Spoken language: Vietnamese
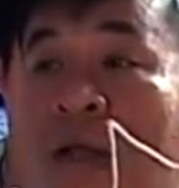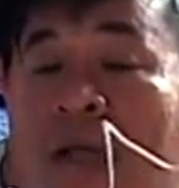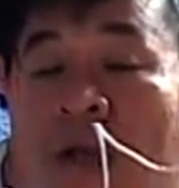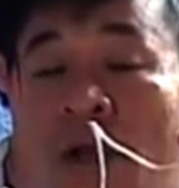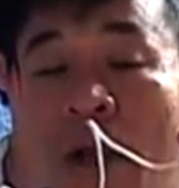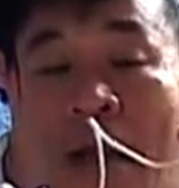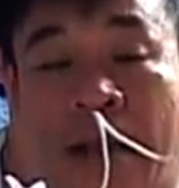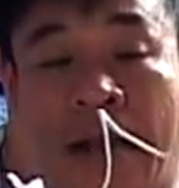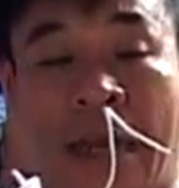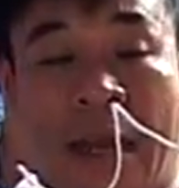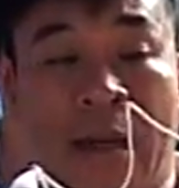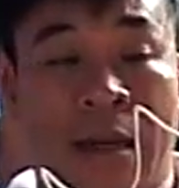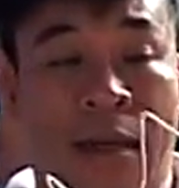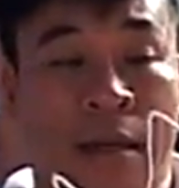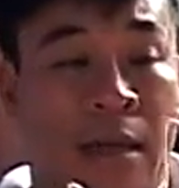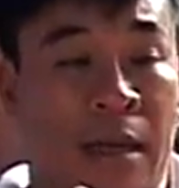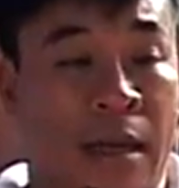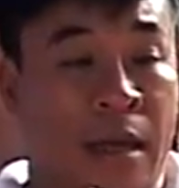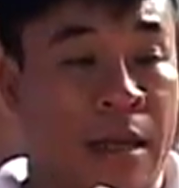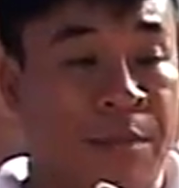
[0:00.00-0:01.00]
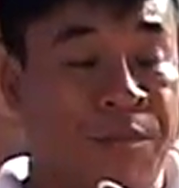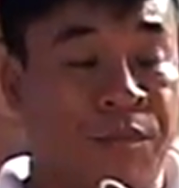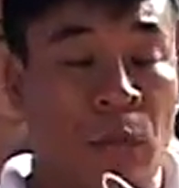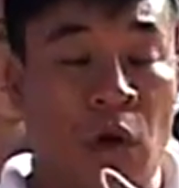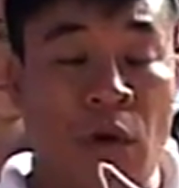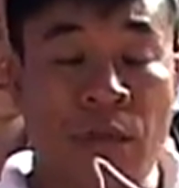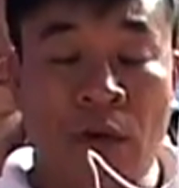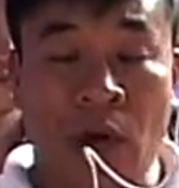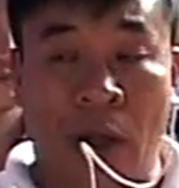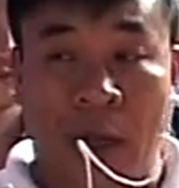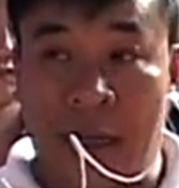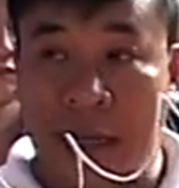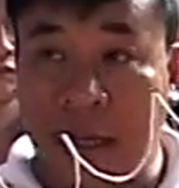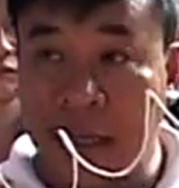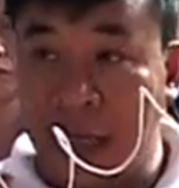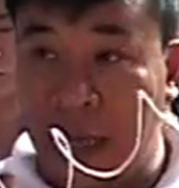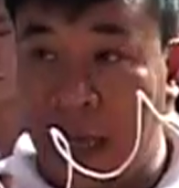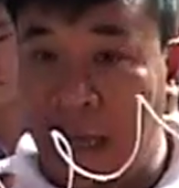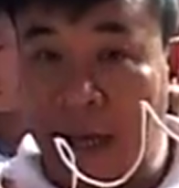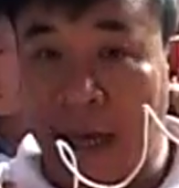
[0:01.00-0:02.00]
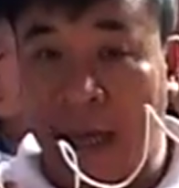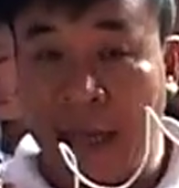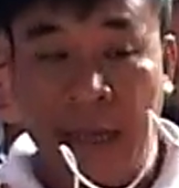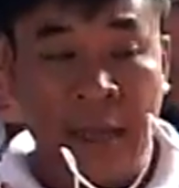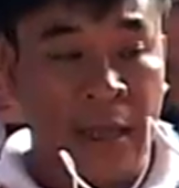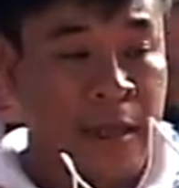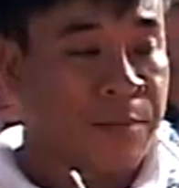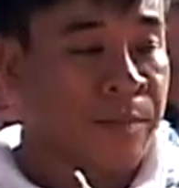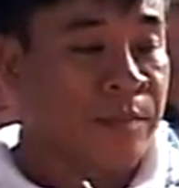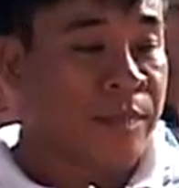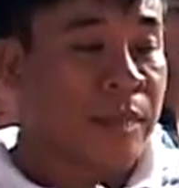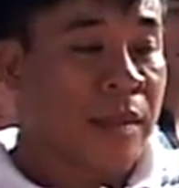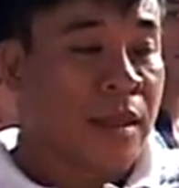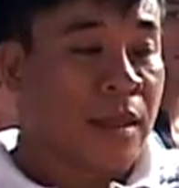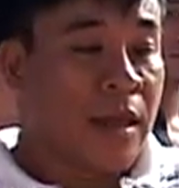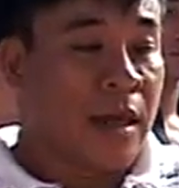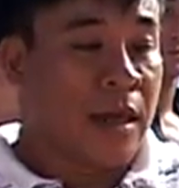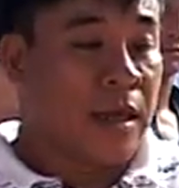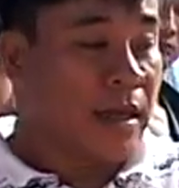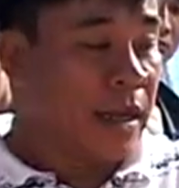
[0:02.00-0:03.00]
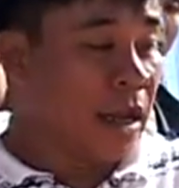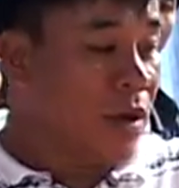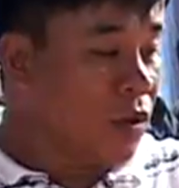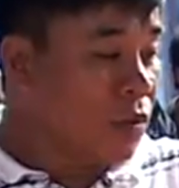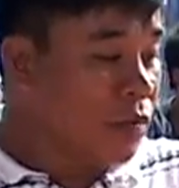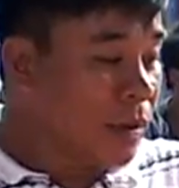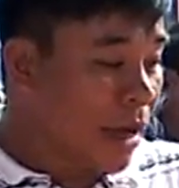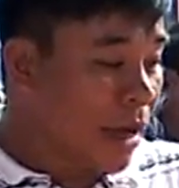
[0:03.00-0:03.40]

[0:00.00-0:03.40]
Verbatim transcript: với cái loại cành à, đối với loại cây dễ gãy thì nếu chúng